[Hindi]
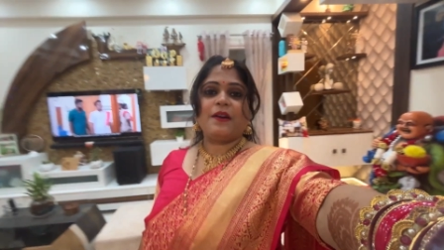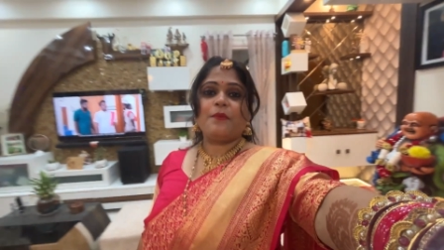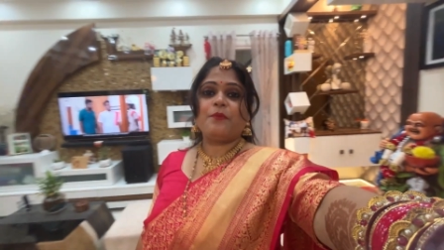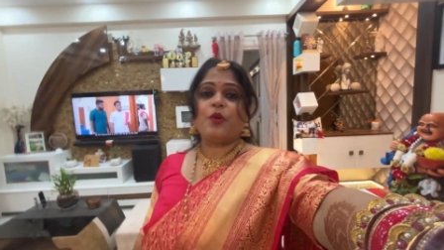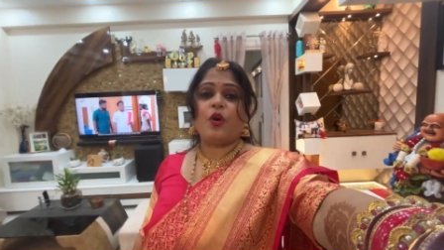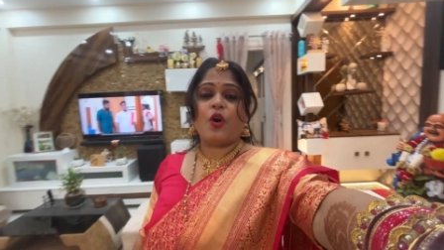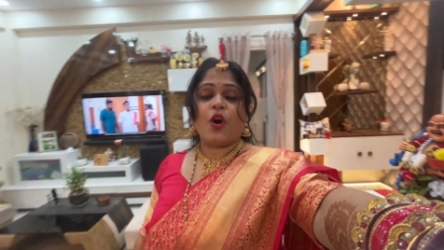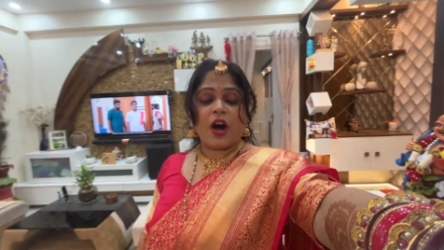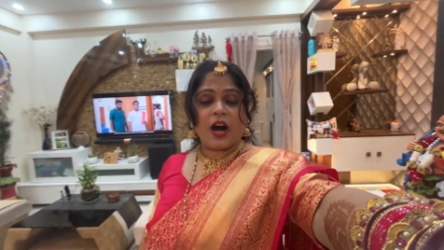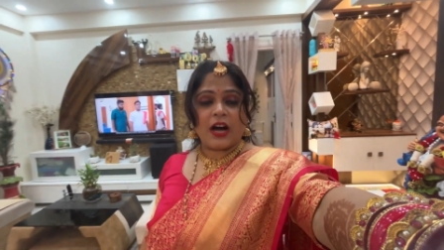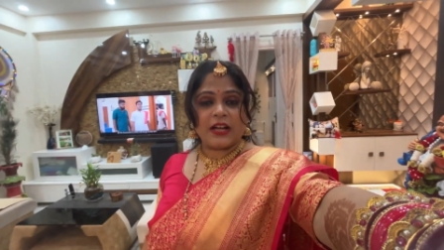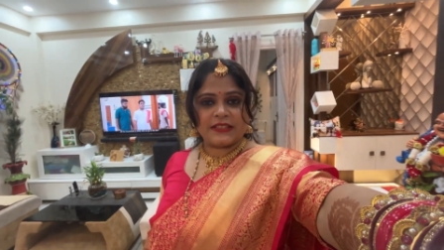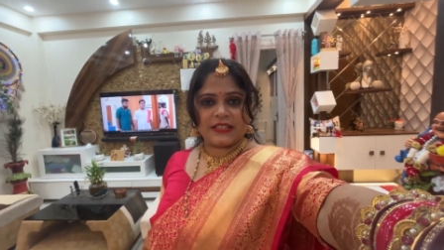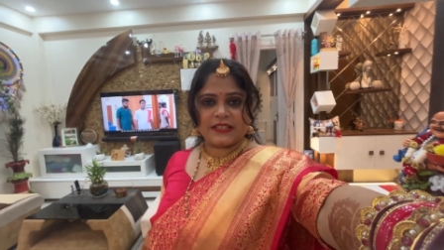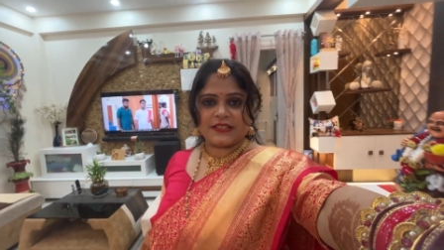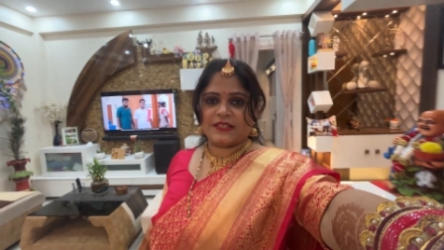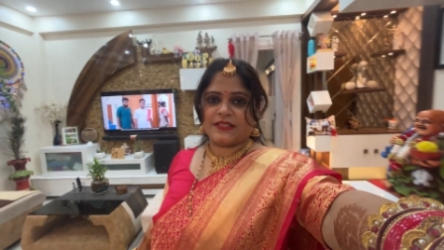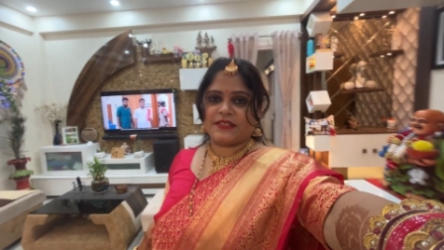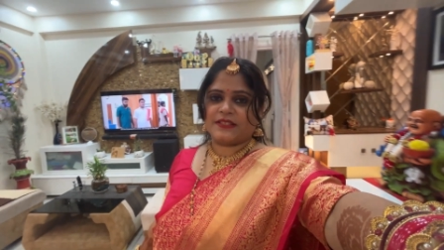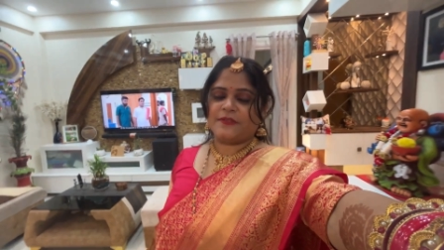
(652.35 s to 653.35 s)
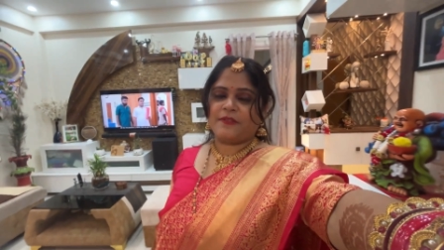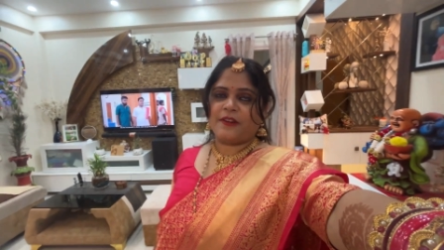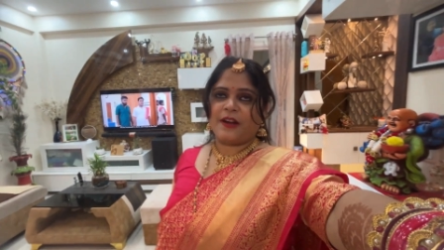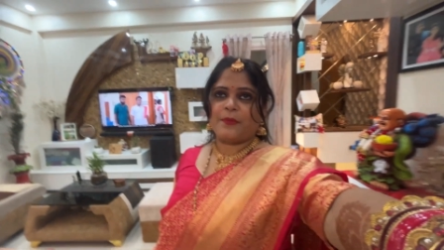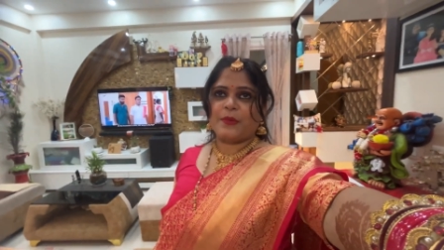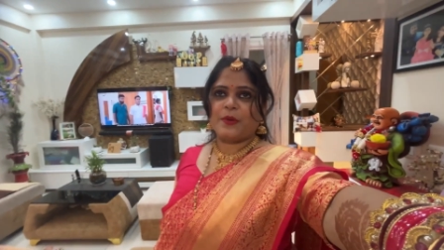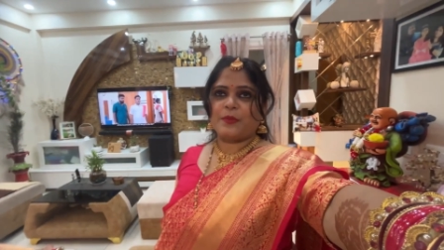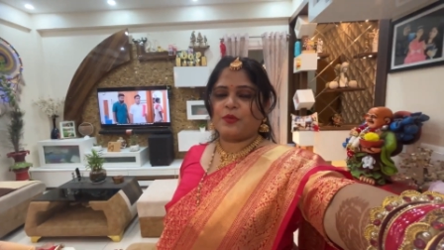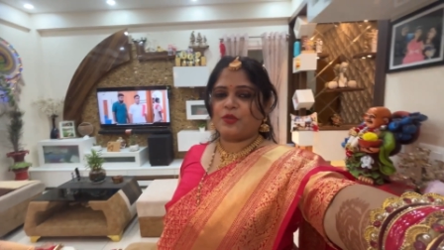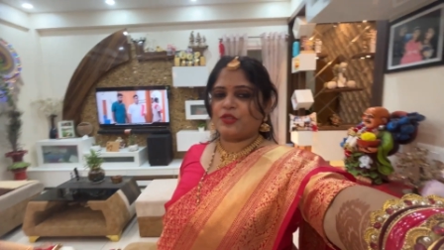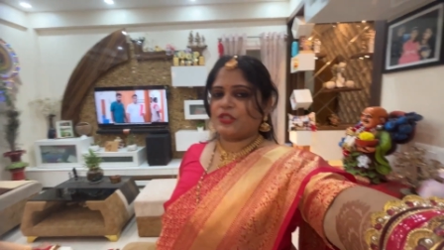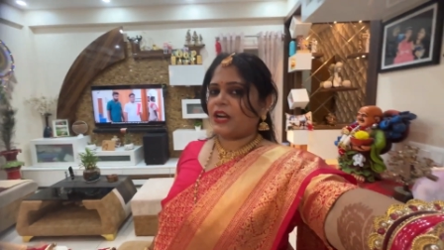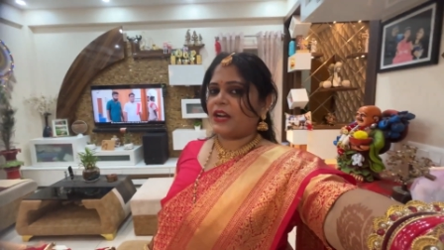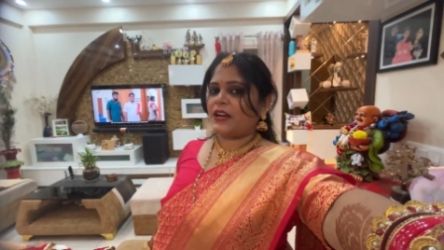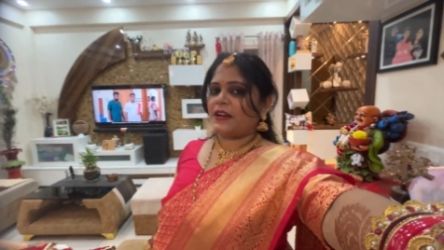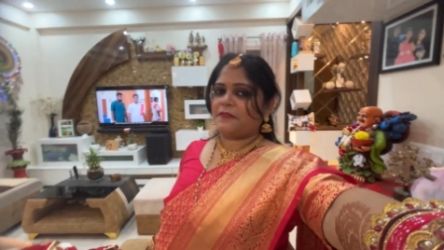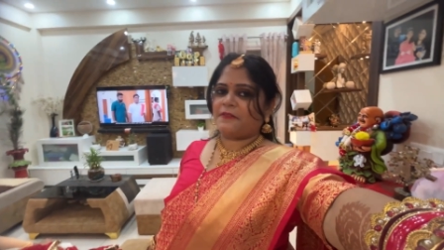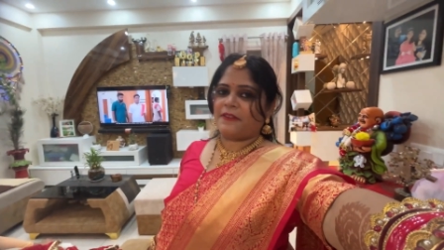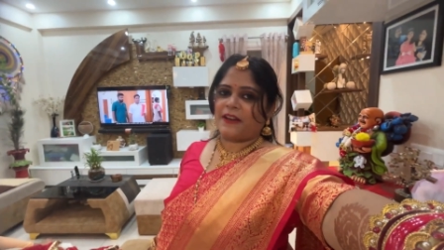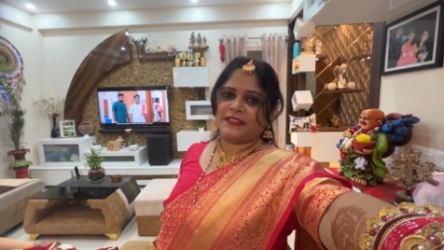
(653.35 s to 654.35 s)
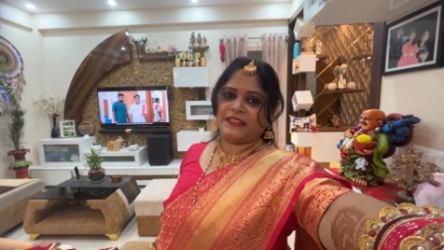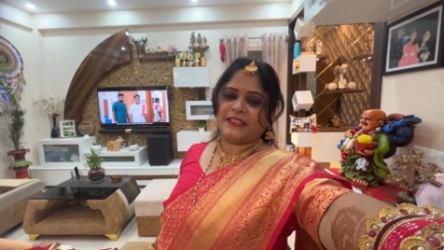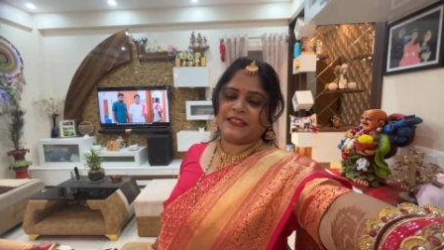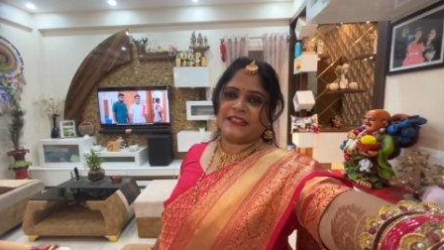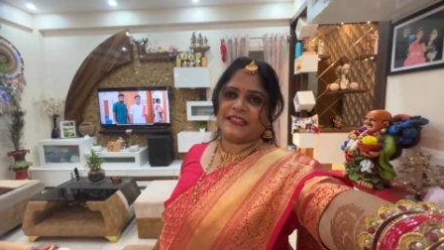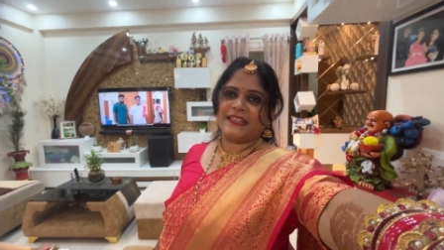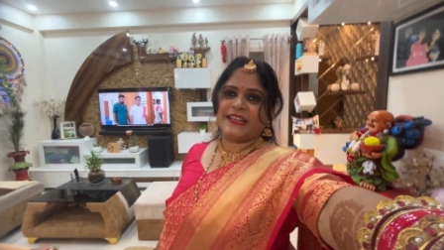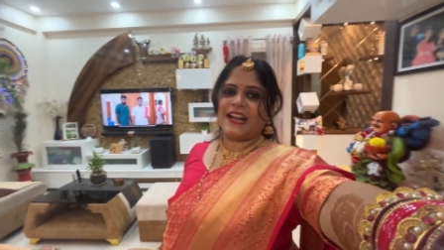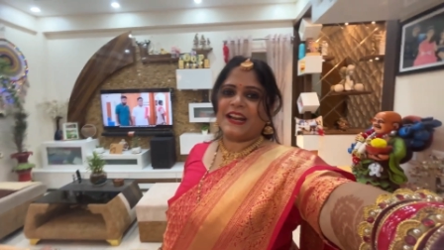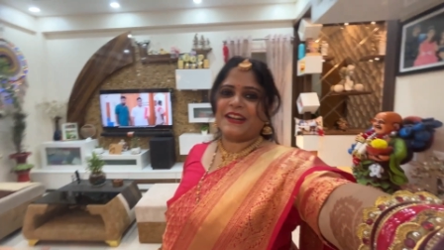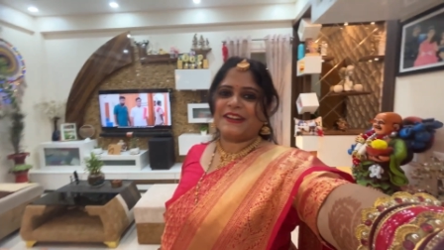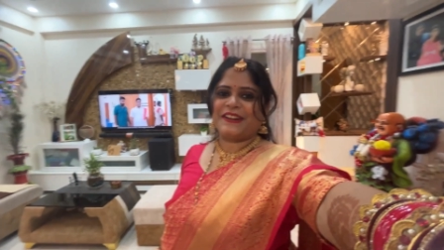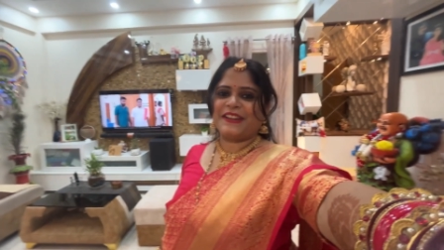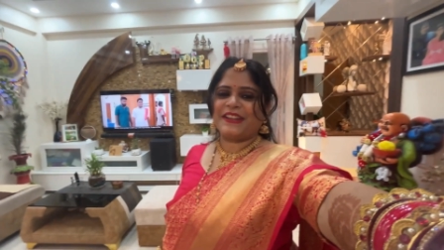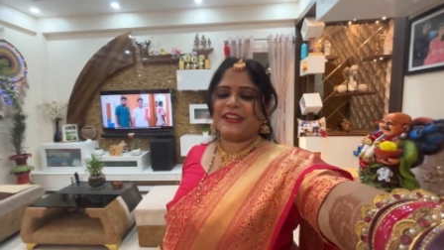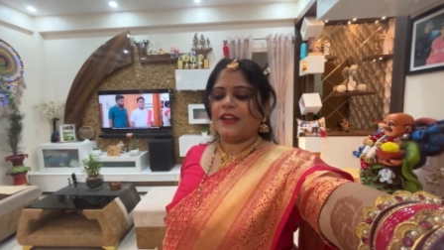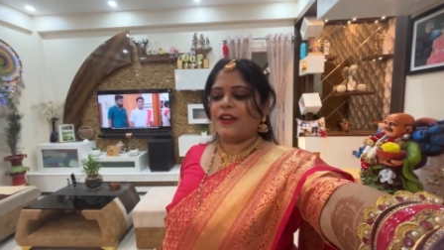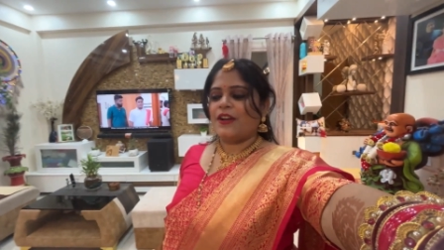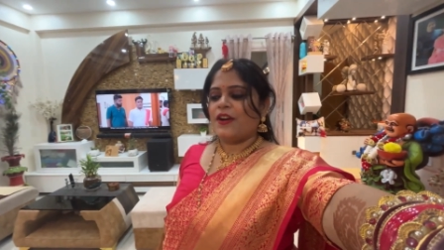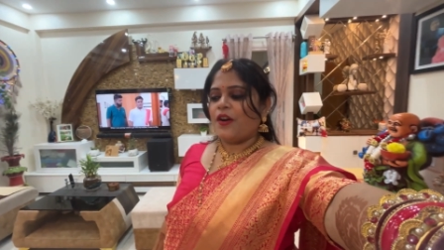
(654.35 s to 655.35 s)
बहुत अच्छे से वहाँ पे पूजा करवा देती है आंटी